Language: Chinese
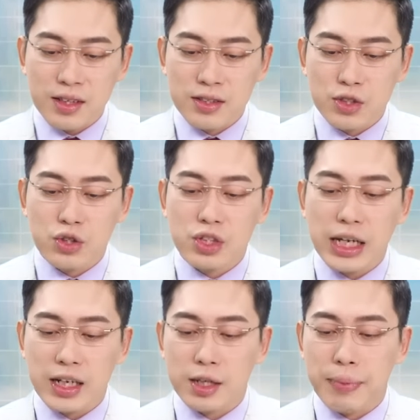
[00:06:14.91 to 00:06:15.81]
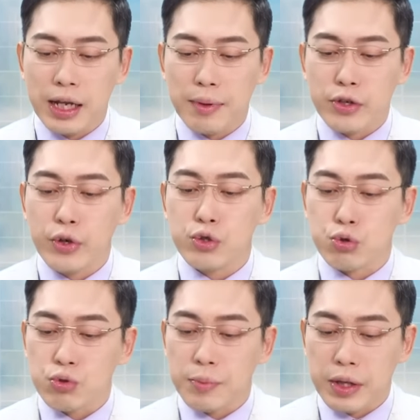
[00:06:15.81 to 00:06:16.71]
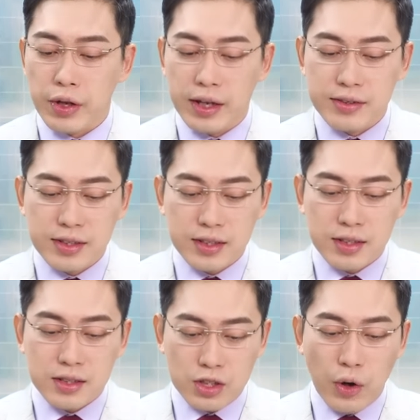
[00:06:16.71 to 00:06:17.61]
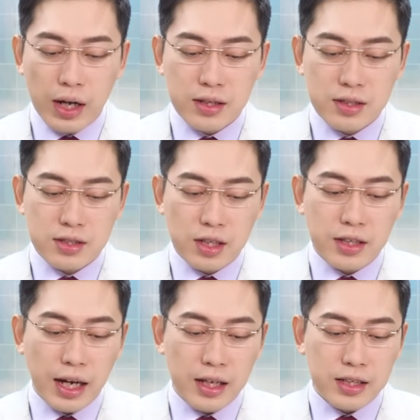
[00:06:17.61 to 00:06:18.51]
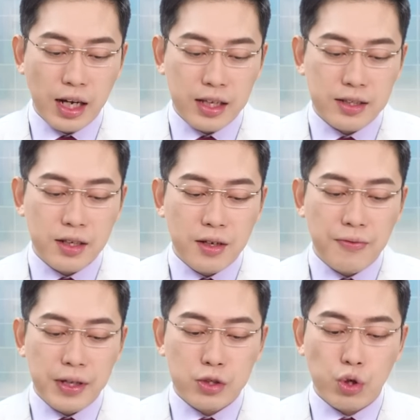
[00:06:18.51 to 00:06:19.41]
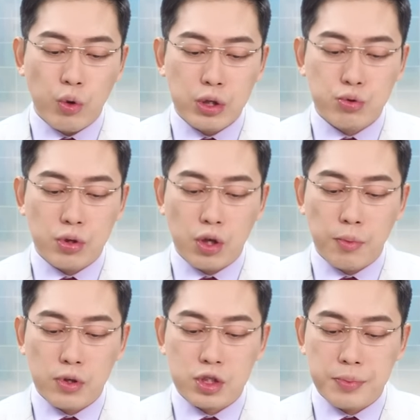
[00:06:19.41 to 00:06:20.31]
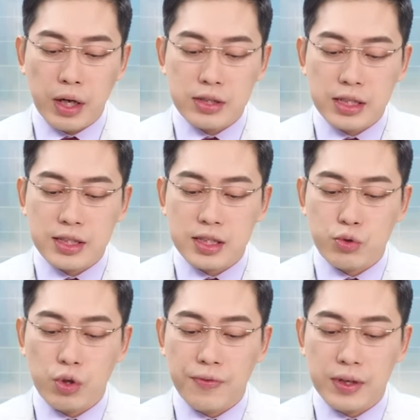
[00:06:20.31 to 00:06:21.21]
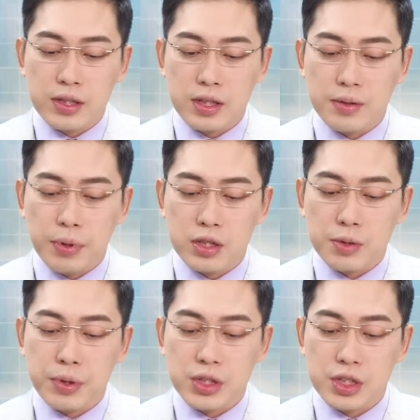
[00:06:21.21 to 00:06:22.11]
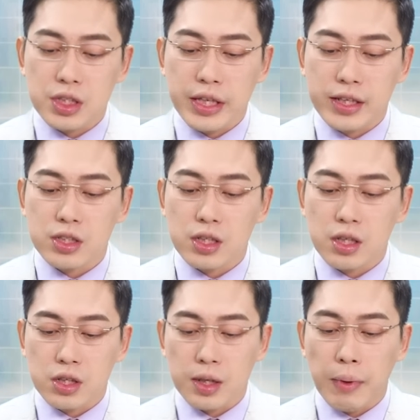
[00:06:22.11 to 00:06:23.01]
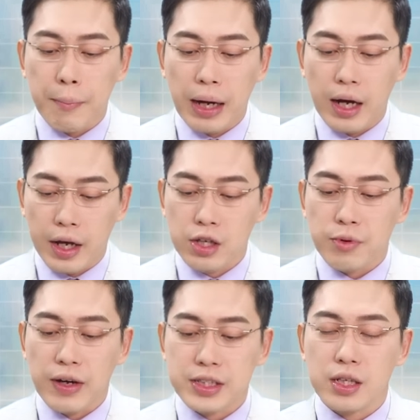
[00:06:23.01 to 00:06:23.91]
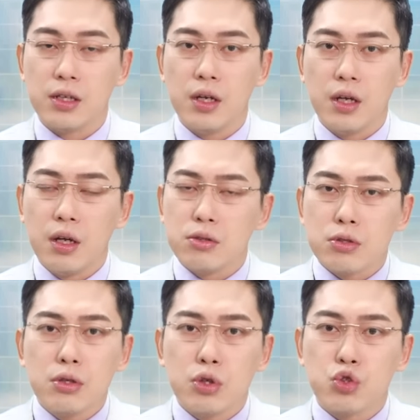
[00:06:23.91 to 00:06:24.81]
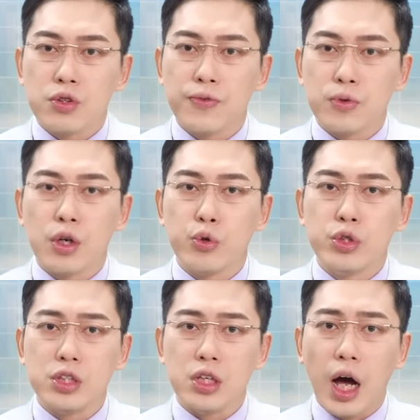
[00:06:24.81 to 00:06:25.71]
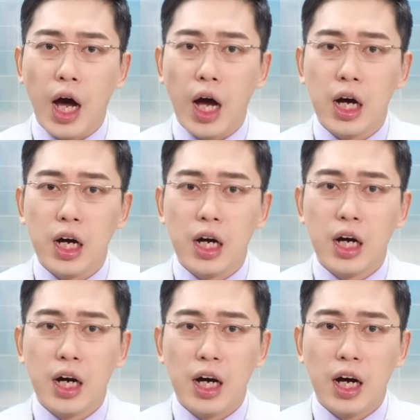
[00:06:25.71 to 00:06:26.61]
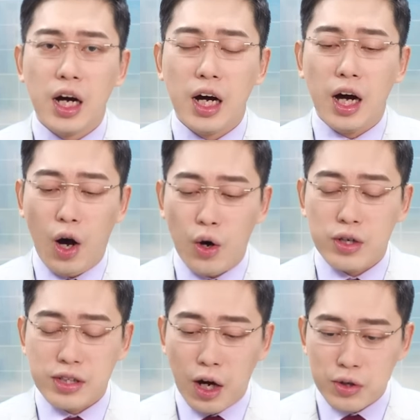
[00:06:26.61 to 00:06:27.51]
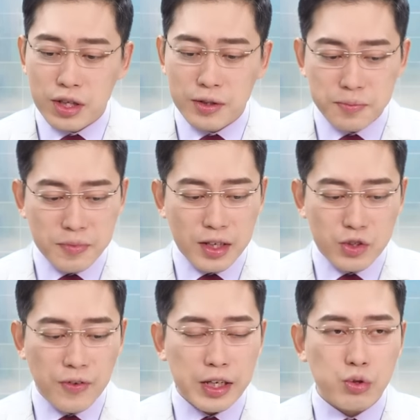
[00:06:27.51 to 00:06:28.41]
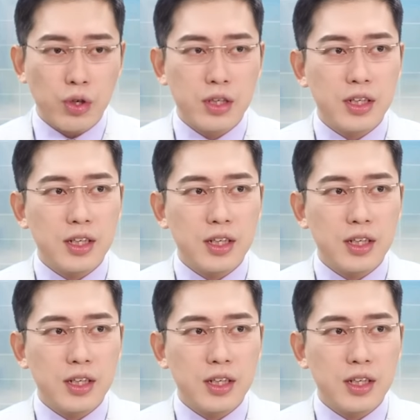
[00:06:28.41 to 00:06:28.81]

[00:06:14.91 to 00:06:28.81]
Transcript: 这就是下个礼拜了嘛，六月初了嘛，对不对？嗯，有啊，真的啊，你看，Fed 最关注的通膨指标在四月份的核心 PCE 年增二点八帕，哎，有没有发现，真的就是符合预期啦？好，然后呢，你会发现说。